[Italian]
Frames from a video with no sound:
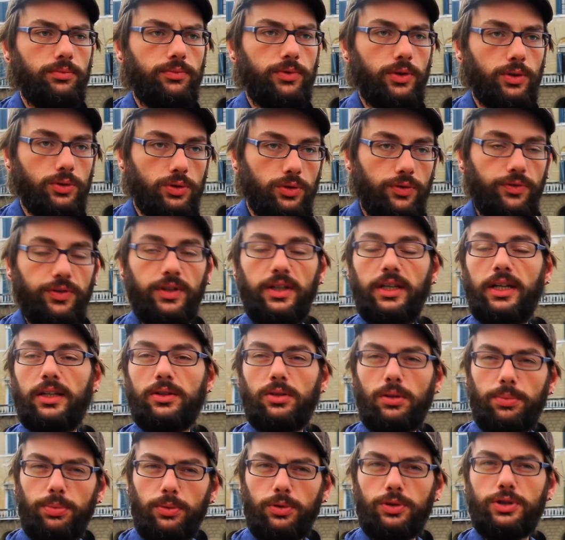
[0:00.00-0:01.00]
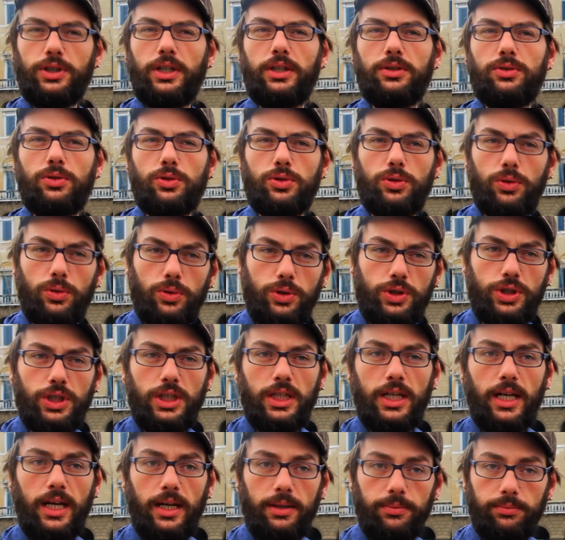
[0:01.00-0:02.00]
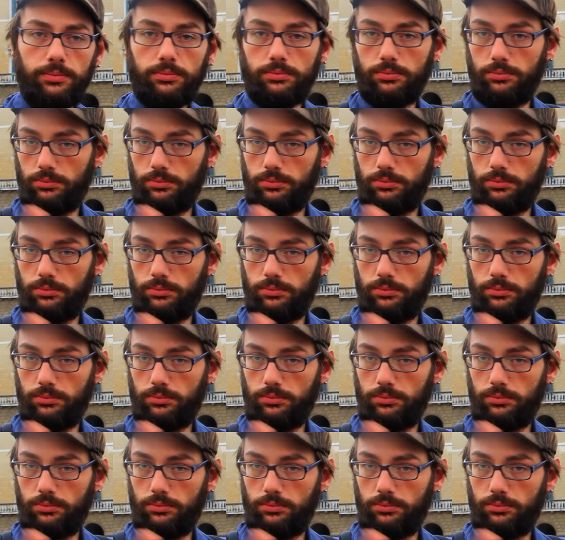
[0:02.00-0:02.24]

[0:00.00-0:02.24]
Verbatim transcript: filosofia, antropologia, sociologia